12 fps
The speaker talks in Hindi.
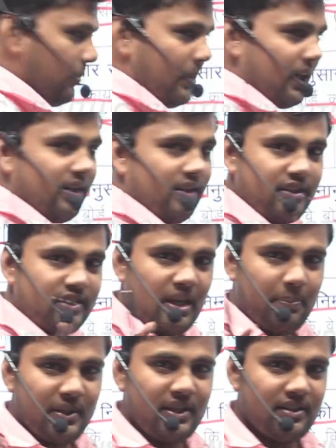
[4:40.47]
पर या
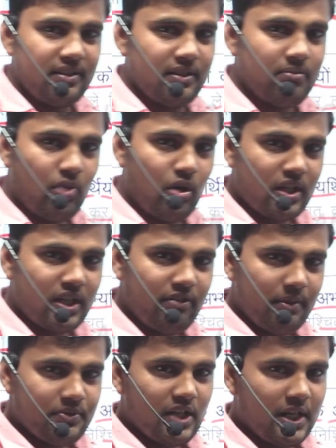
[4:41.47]
फिर बोर्ड की
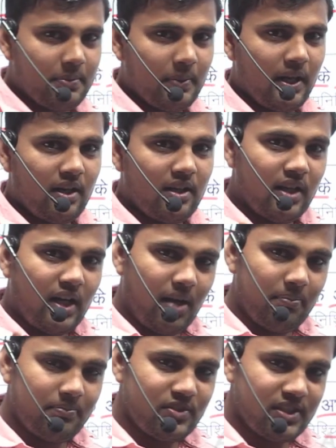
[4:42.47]
वेबसाइट पर हम
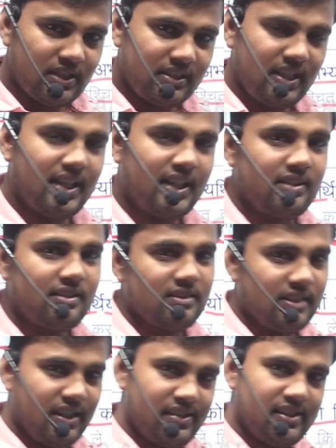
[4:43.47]
सत्य
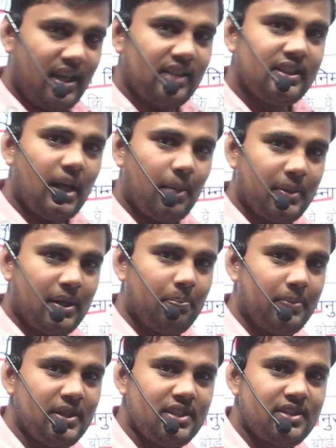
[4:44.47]
के साथ ही आपके
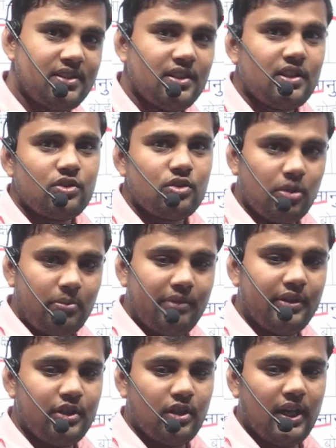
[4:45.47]
पीच जो भी
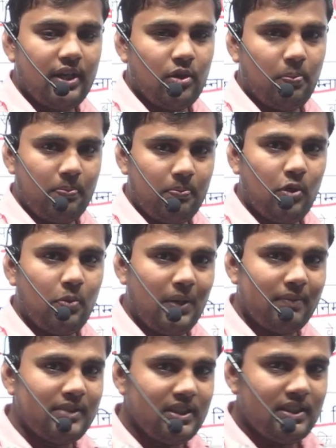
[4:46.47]
वीडियो है
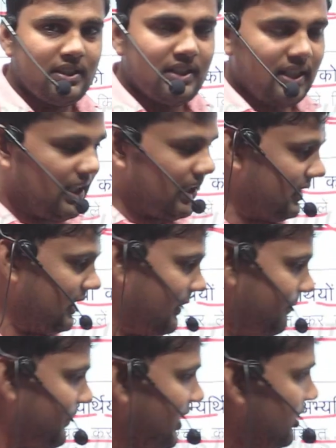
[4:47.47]
उपलब्ध कराते हैं
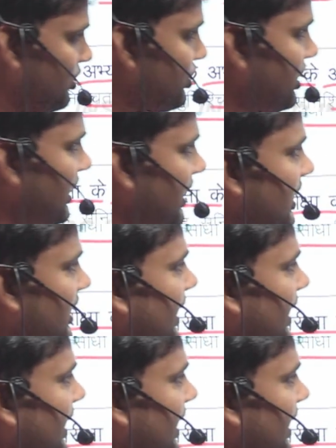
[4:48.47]
तो संगणक के